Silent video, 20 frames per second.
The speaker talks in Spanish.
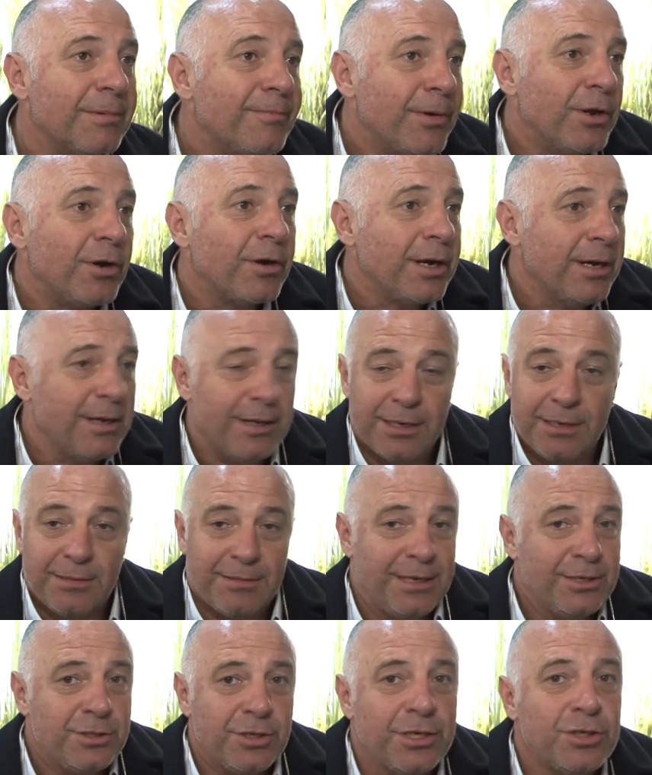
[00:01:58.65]
Pero que
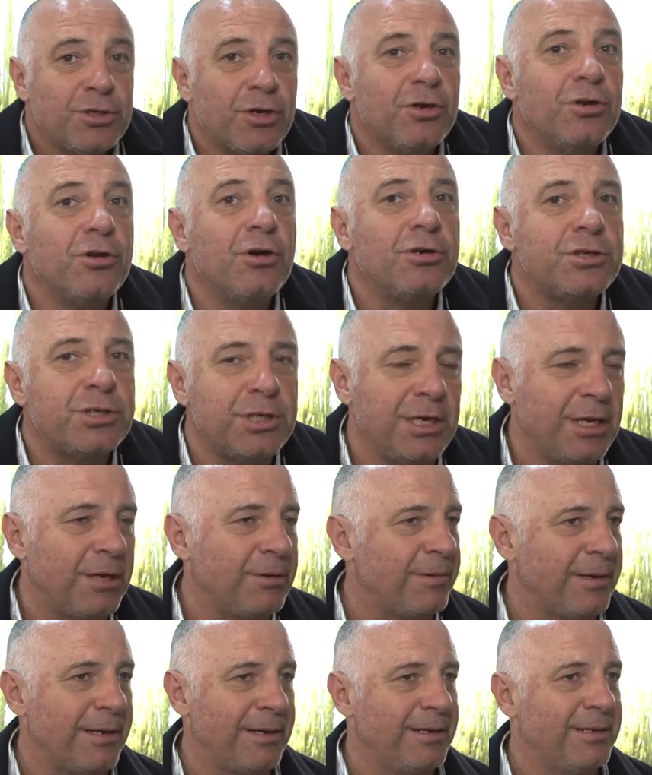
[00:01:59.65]
eso no
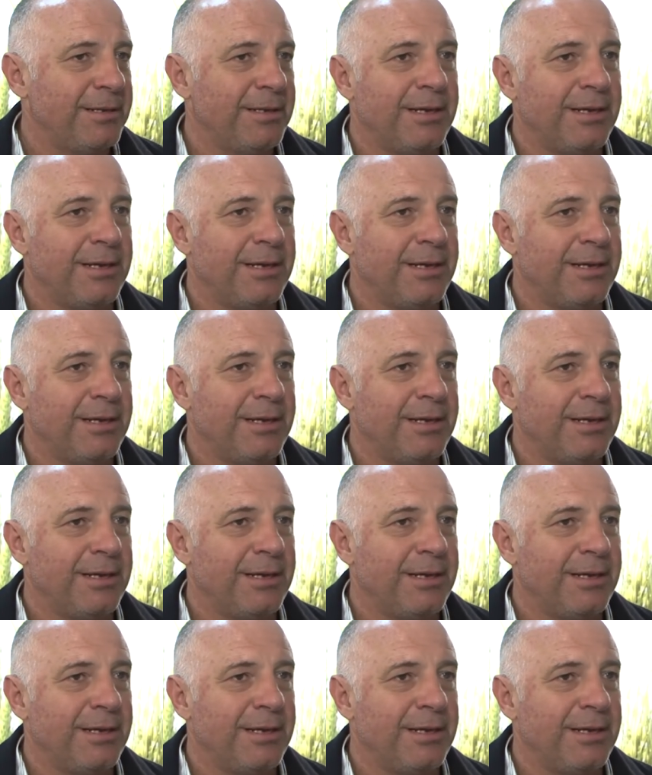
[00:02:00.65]
sirve.